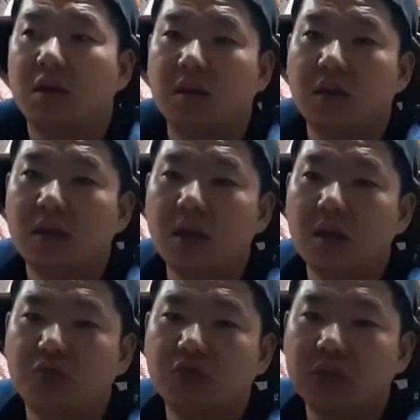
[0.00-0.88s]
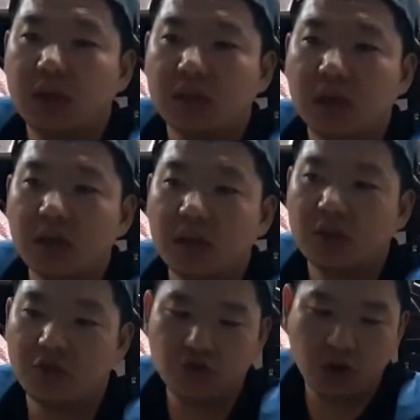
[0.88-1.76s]
이게 문제가
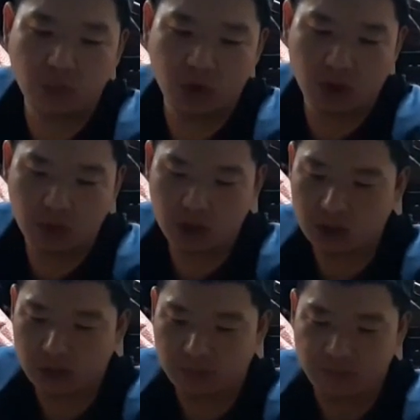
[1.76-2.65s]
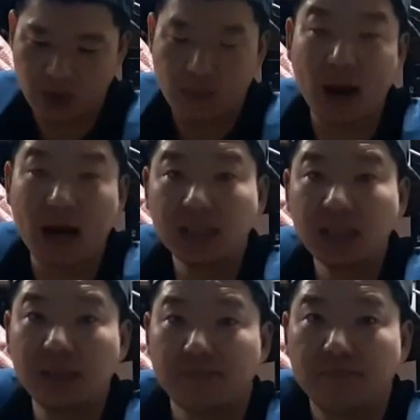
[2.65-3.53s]
생기는 이유가 뭐냐면은
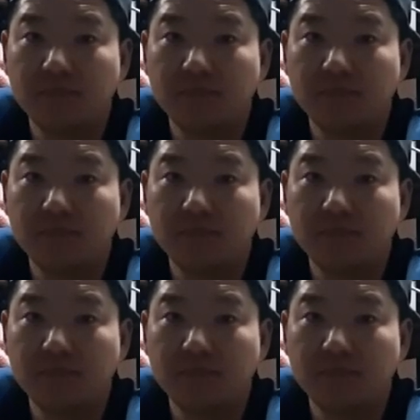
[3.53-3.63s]
방심,